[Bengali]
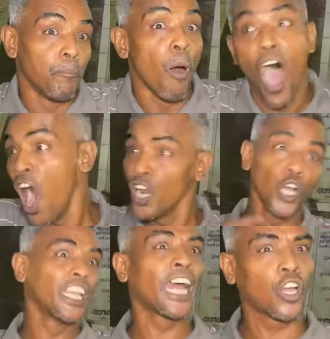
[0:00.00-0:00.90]
মহান
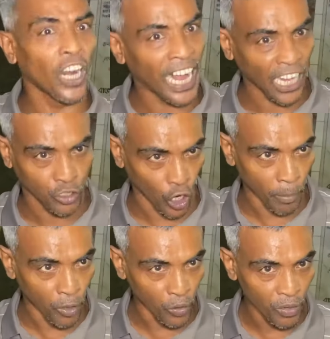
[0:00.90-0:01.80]
উজাড় করে কাজ
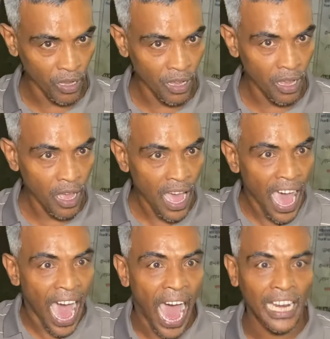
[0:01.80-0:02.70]
করব
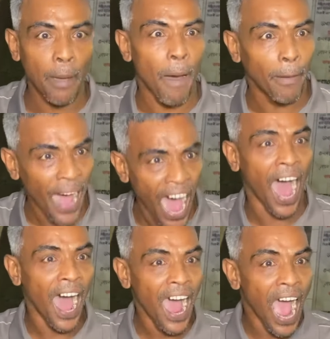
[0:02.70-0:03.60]
আরে বাবা
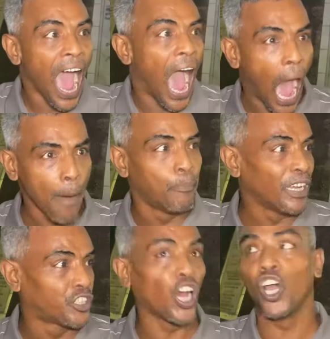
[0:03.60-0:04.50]
আপনি
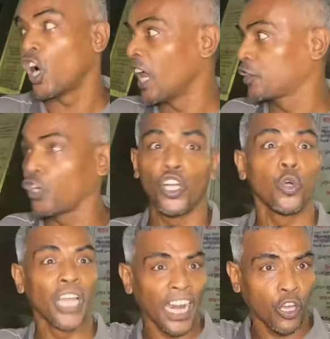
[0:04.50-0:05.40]
জনগণের জন্য
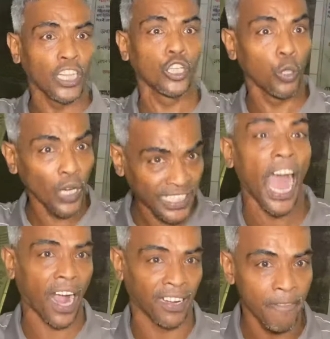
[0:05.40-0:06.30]
উজাড় করে তো দূরে
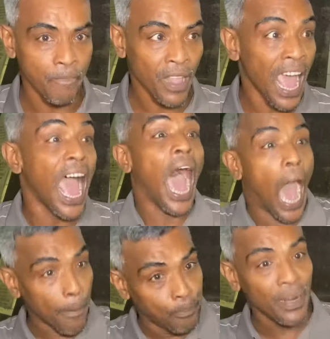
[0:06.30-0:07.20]
থাক
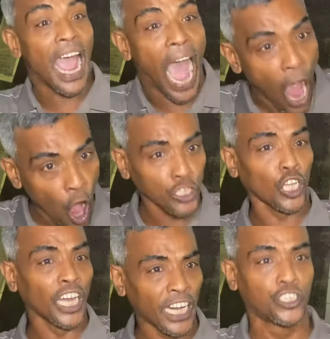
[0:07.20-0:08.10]
আপনি
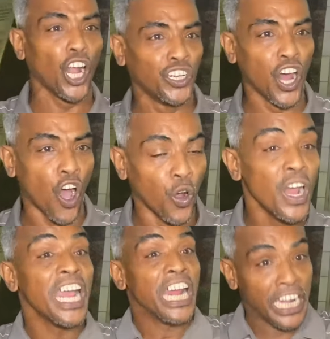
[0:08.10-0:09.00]
আহতদের জন্য
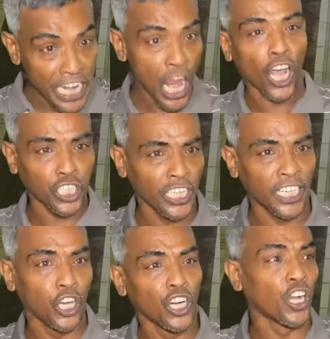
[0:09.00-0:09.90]
নিহতদের
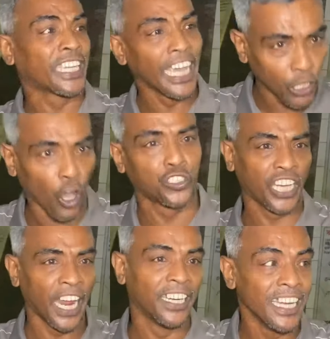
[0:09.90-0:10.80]
জন্য কি
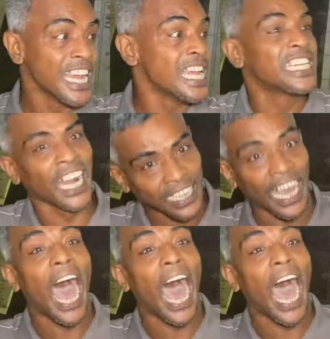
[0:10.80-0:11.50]
করছেন সেটা তো